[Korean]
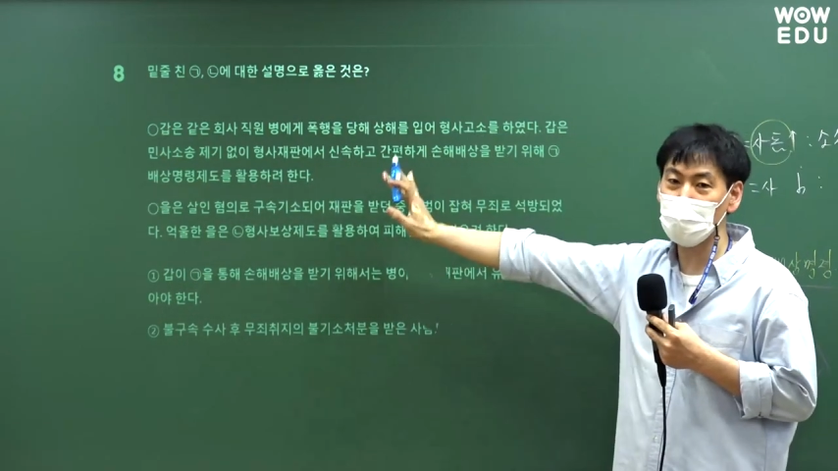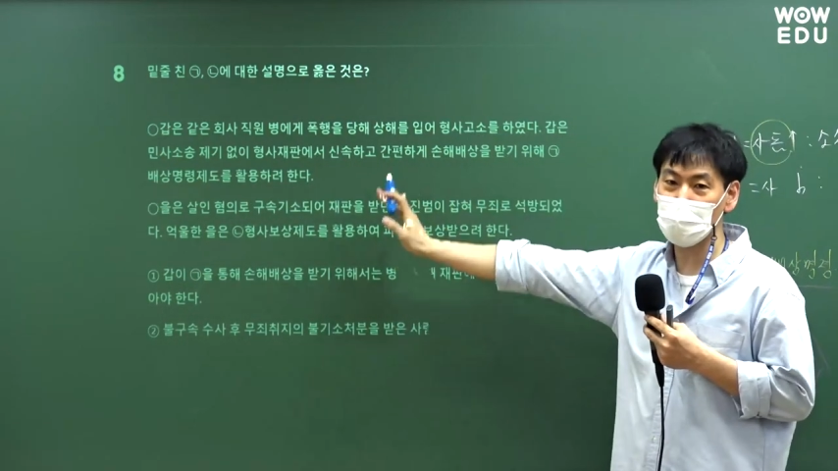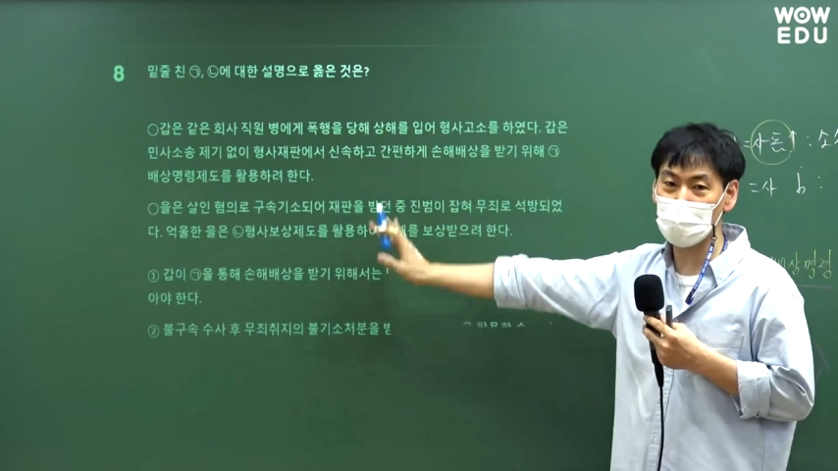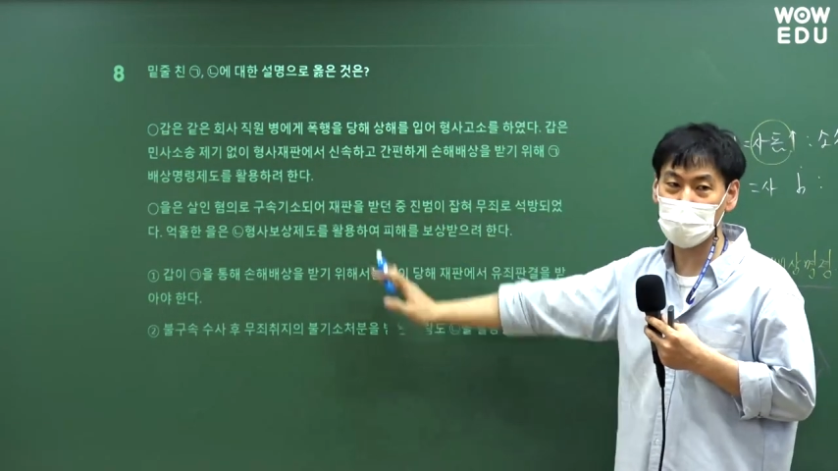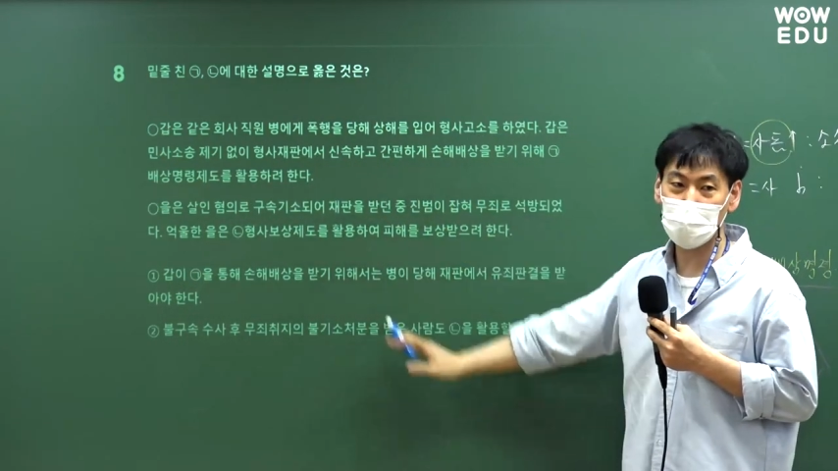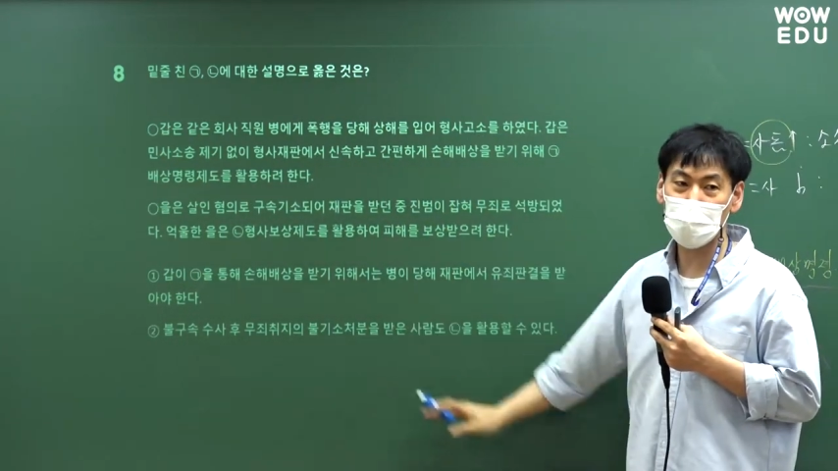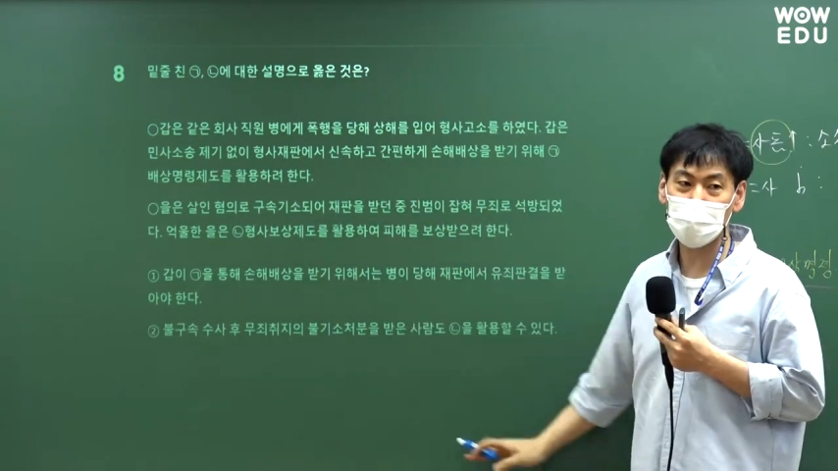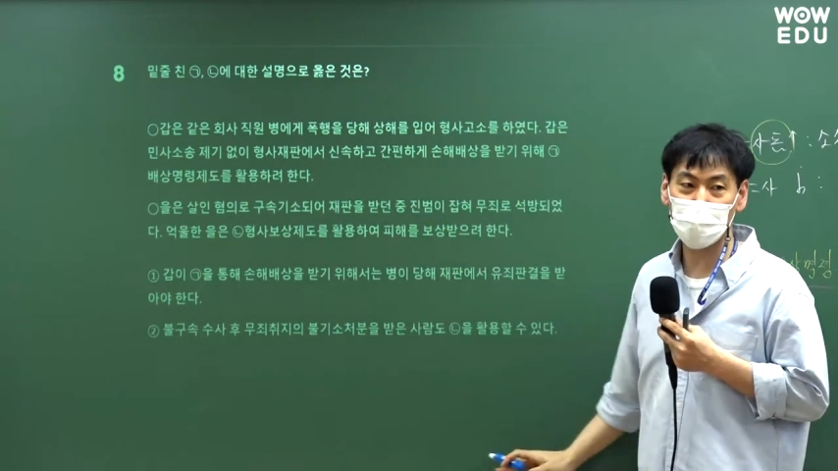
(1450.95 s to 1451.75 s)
안받는 얘기야. 한 개도